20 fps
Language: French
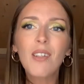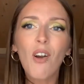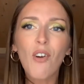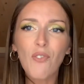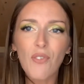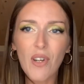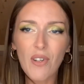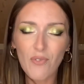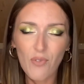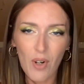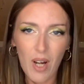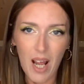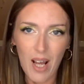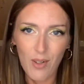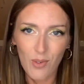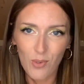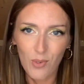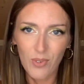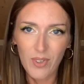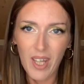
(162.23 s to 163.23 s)
Enfin voilà,
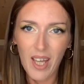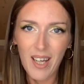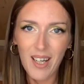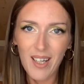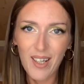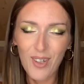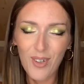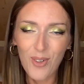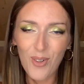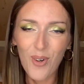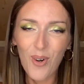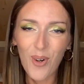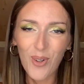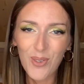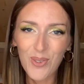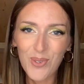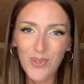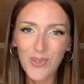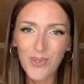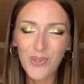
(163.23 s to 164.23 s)
on a euh,
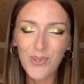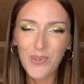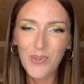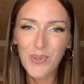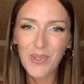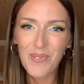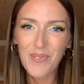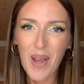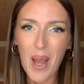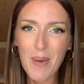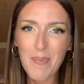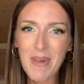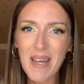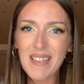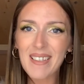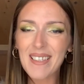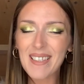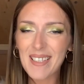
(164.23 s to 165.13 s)
en tout 8 fards mat,